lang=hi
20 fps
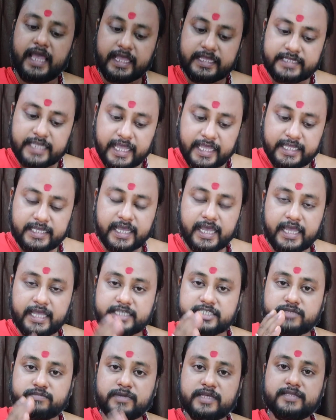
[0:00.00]
यही है
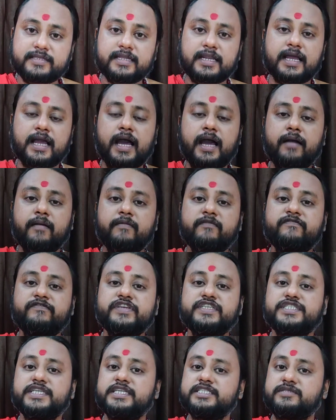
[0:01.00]
इस मंत्र का
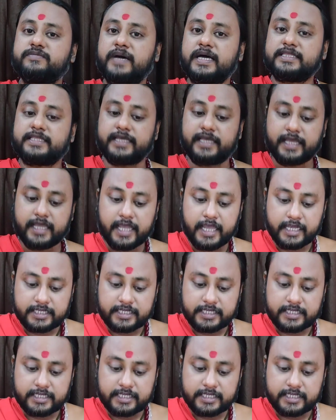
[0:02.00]
विशेष बातें